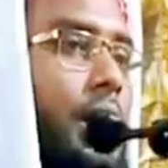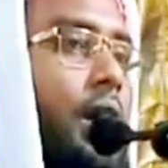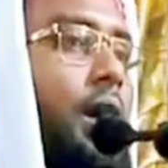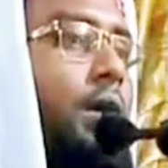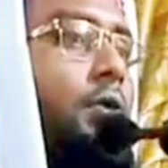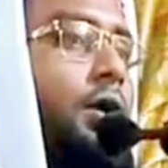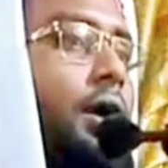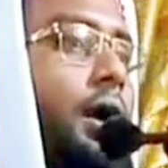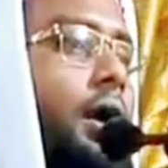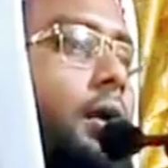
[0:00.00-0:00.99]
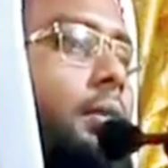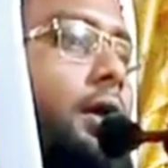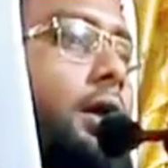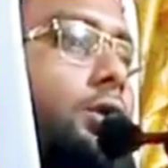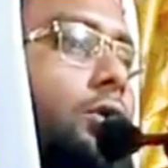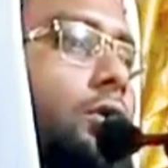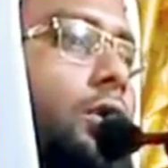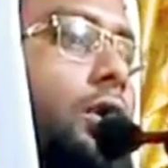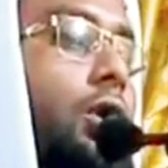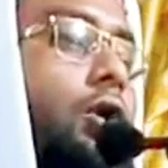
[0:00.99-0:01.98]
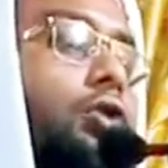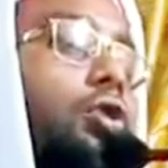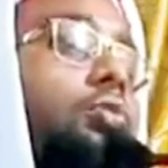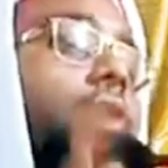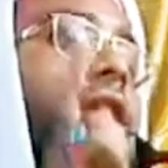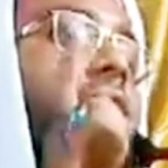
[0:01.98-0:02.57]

আল্লাহ বলে হে ইমানদার সকল তোমরা